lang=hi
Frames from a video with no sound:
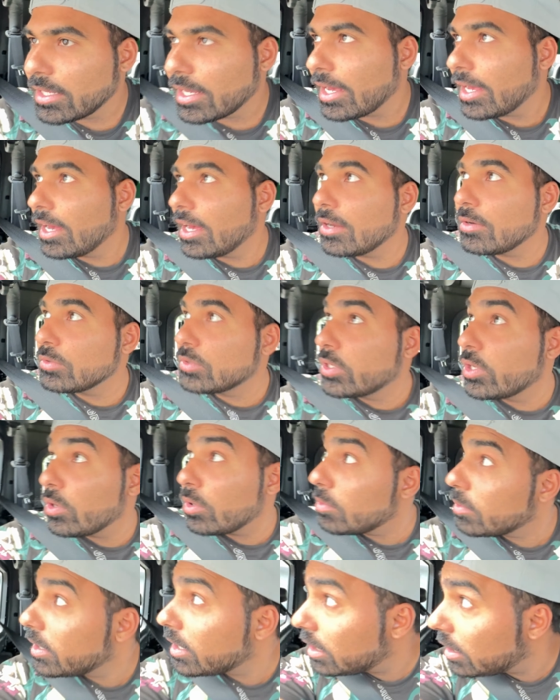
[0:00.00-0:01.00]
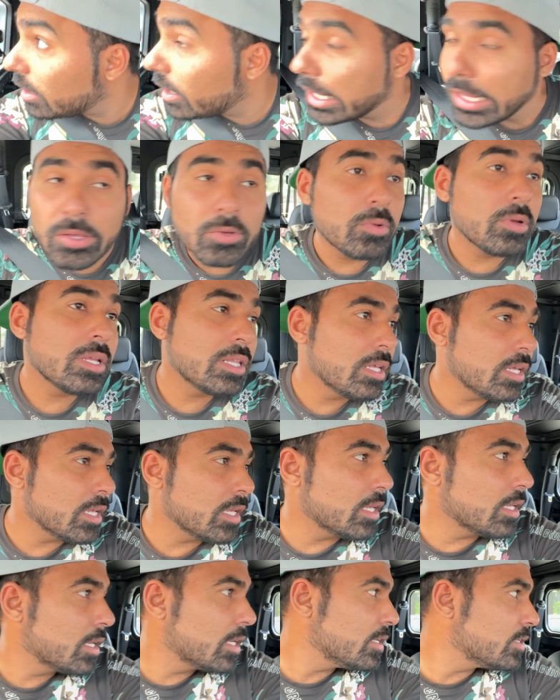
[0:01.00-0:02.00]
का यार उसकी और मेरी लड़ाई हो गई थी
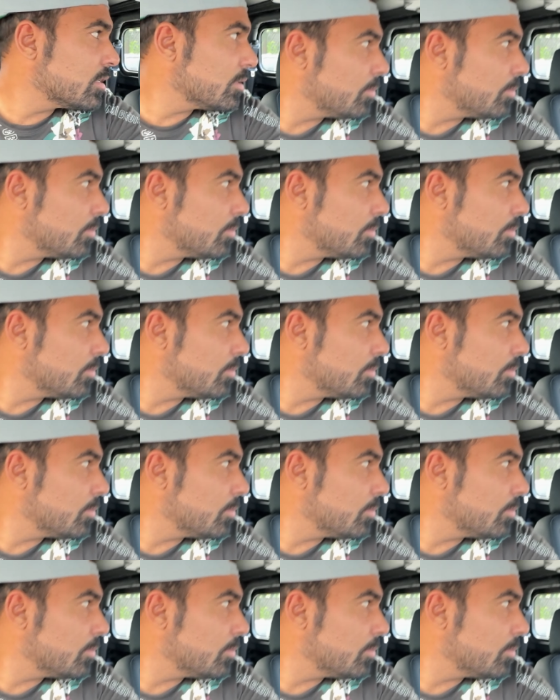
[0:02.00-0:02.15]
किसी